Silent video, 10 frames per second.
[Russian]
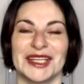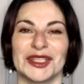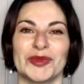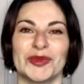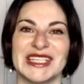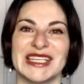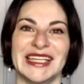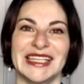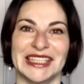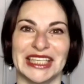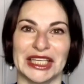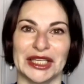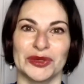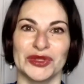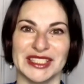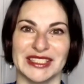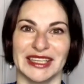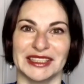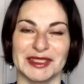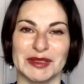Добрый день, коллеги, дорогие гости.
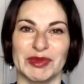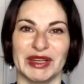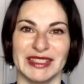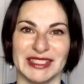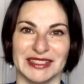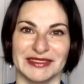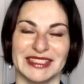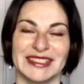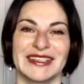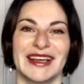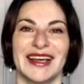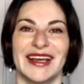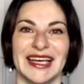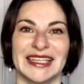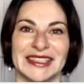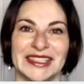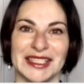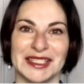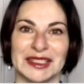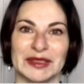Рада вас приветствовать. Я Анна
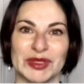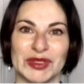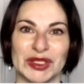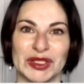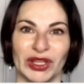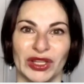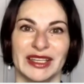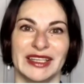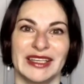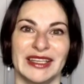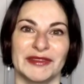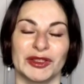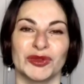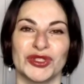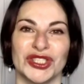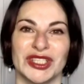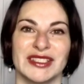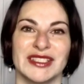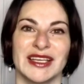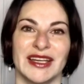Хасина, психолог и
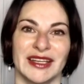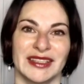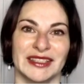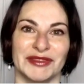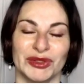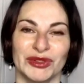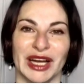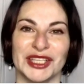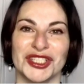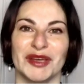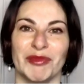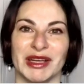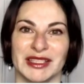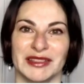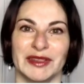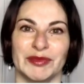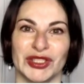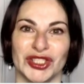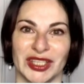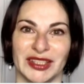ведущая серии интервью «Очки, маска, две
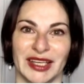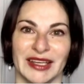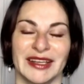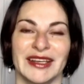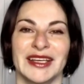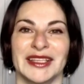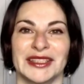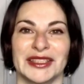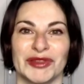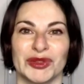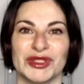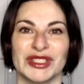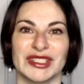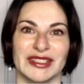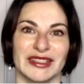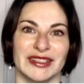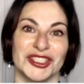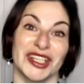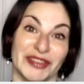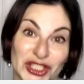перчатки». Интервью с, э,
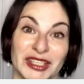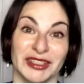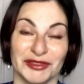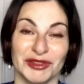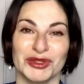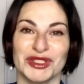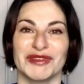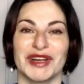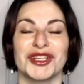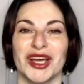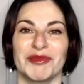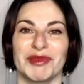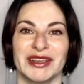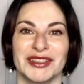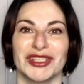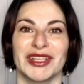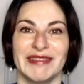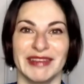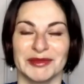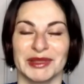человеческое интервью с врачами,
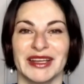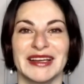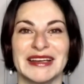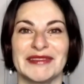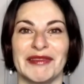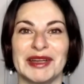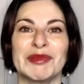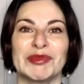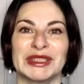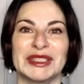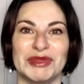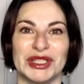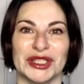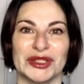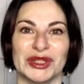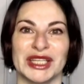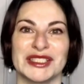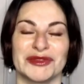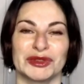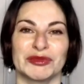человеками во время пандемии. У
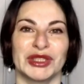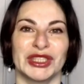нас сегодня